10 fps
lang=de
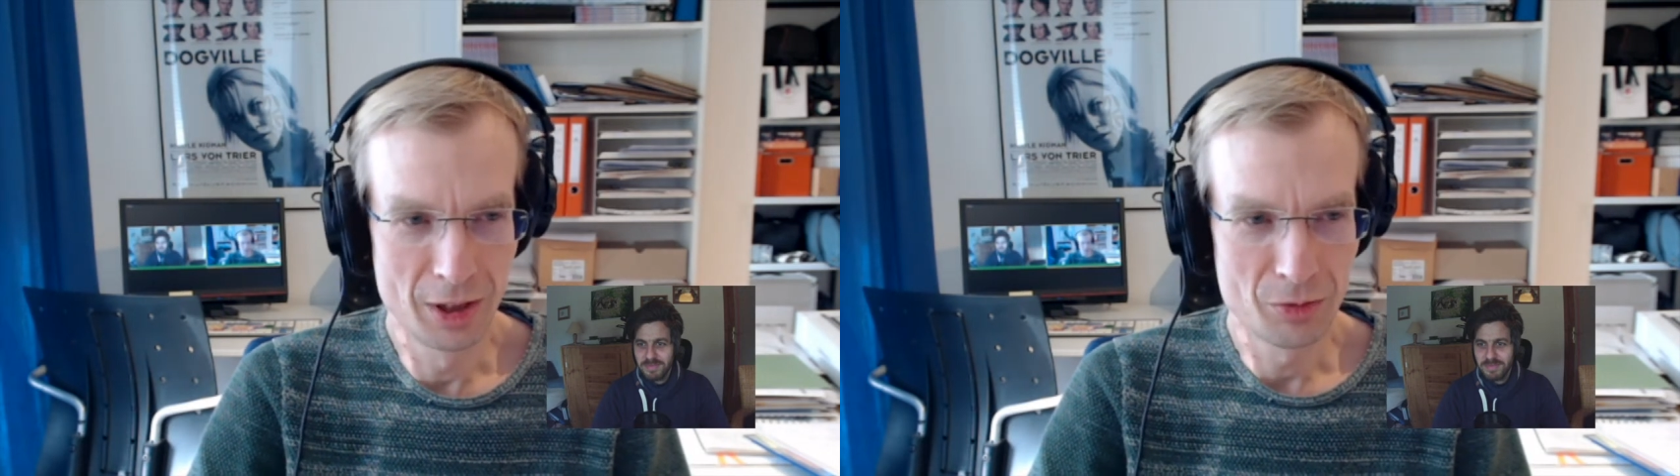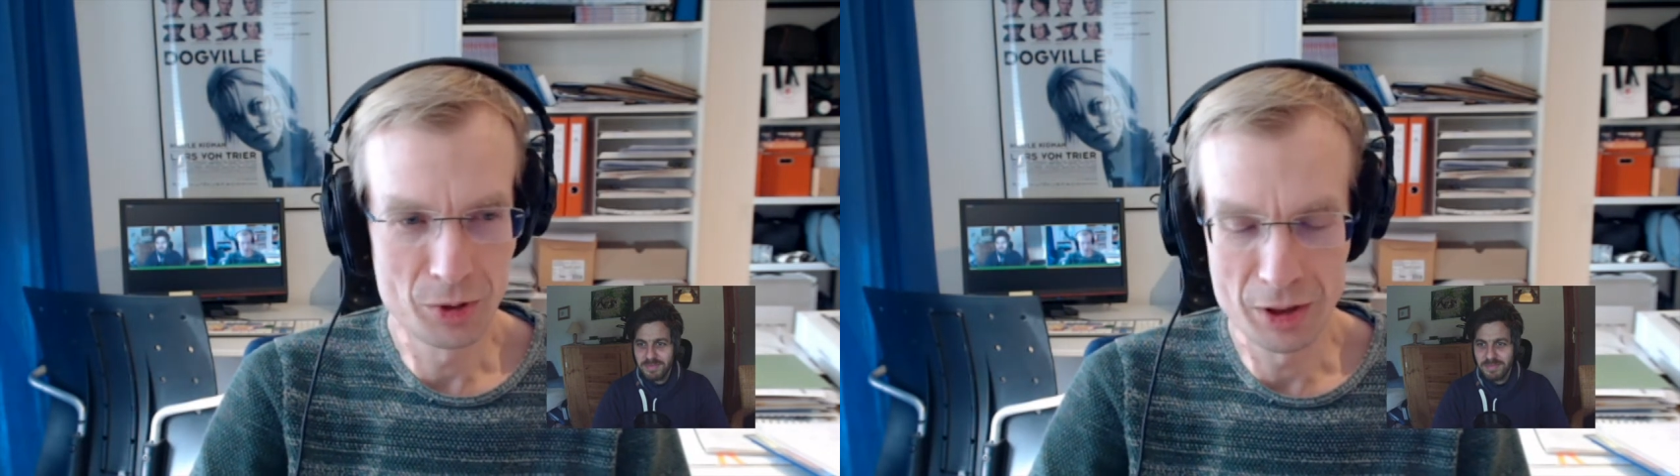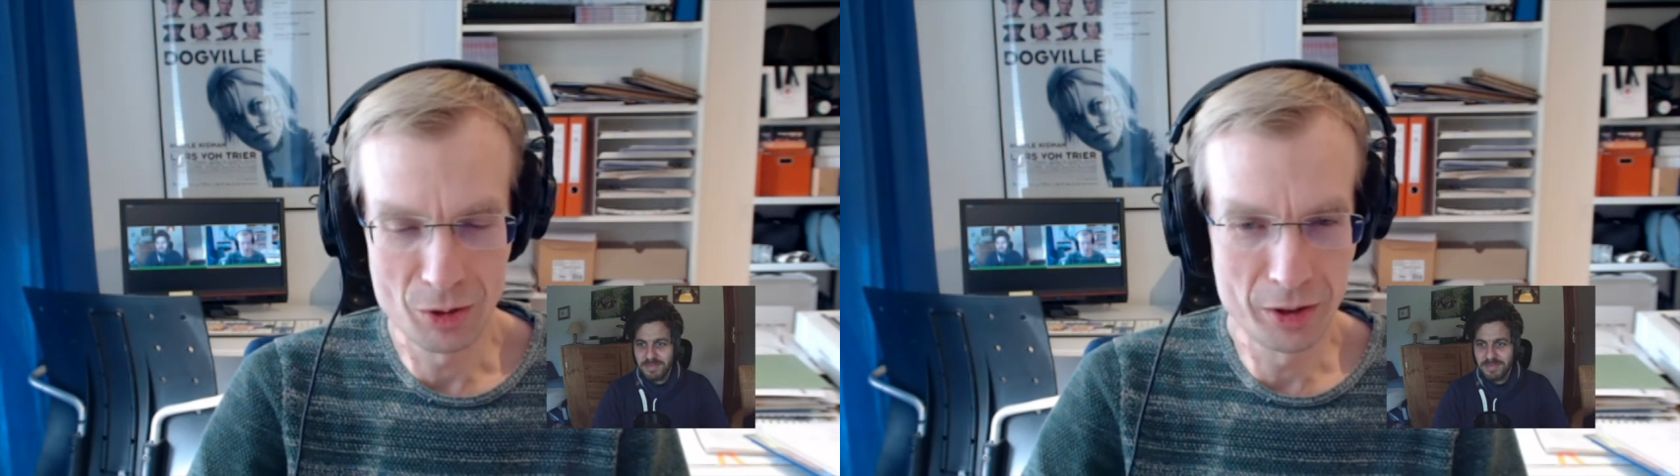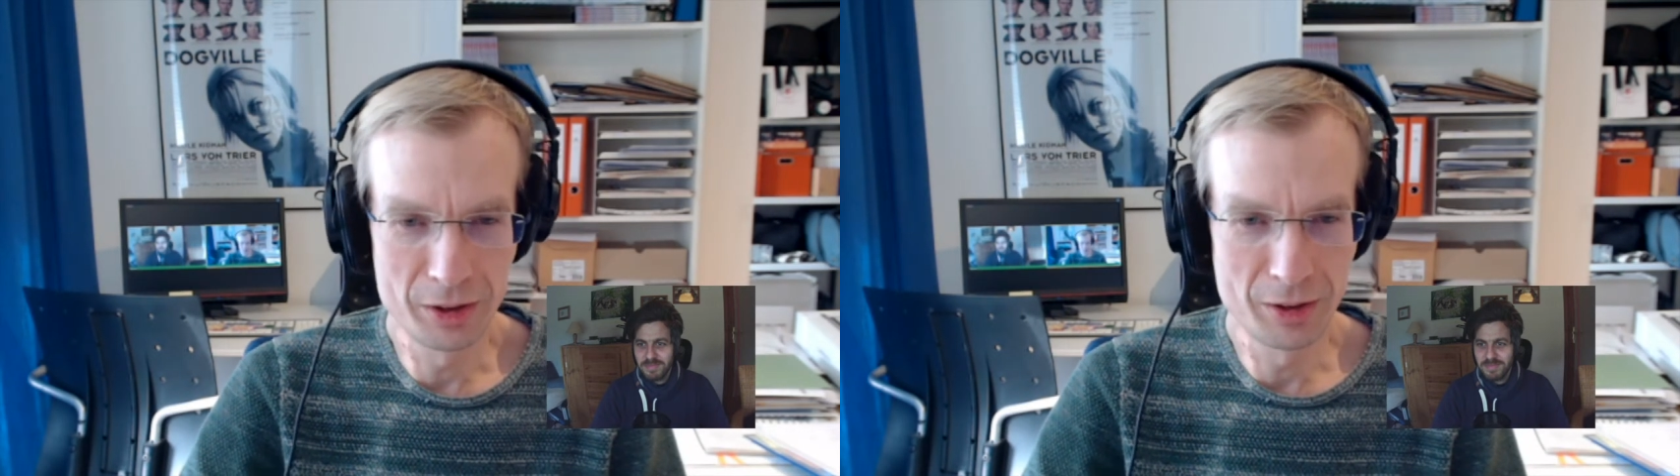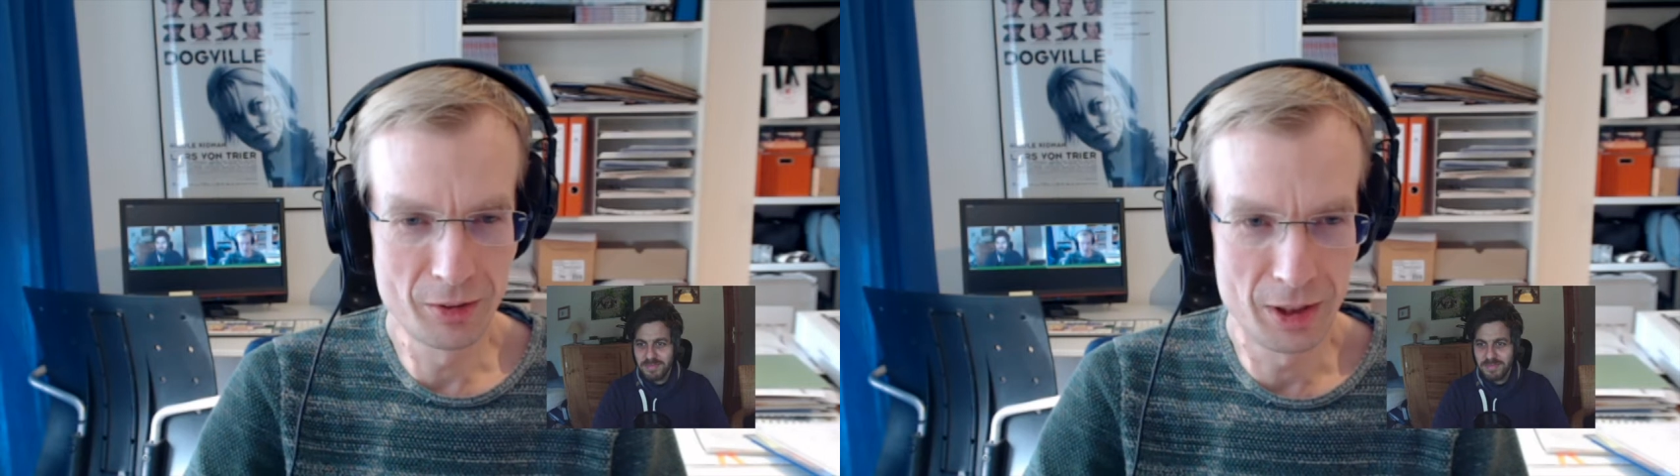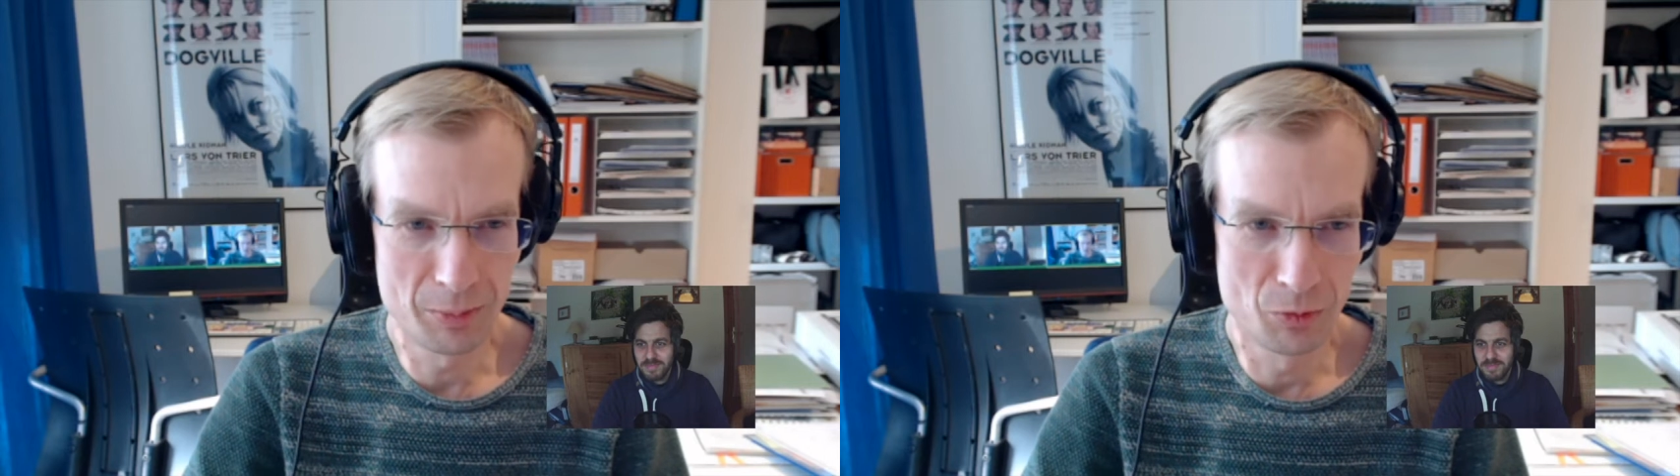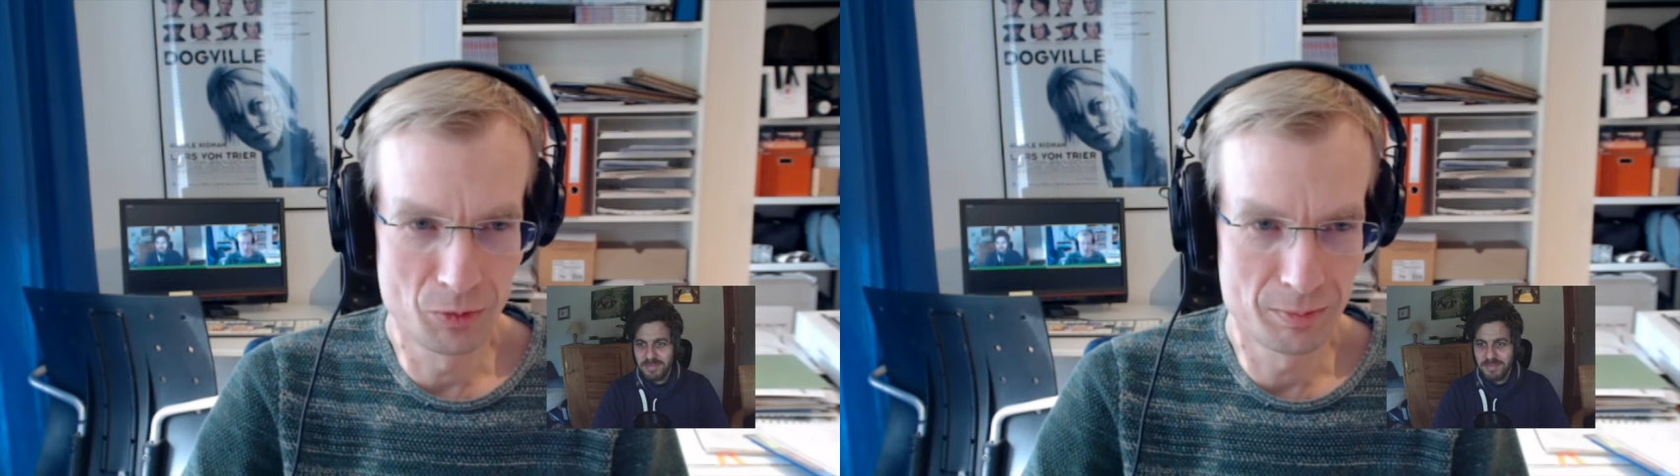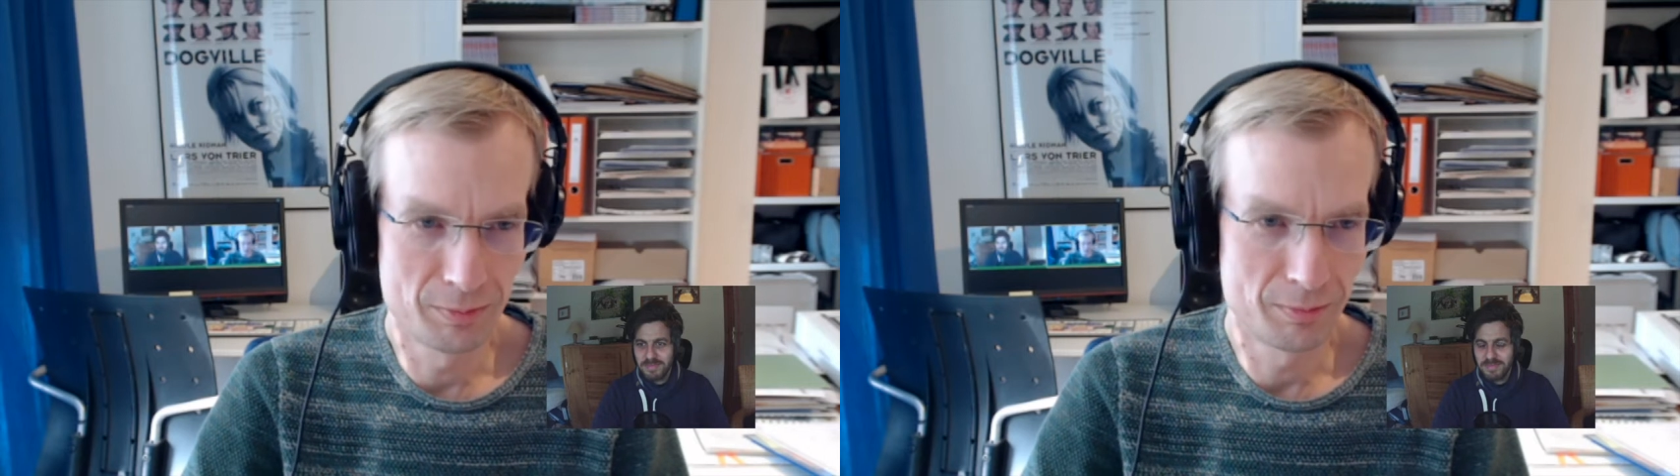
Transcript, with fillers: für dein heutiges Leben,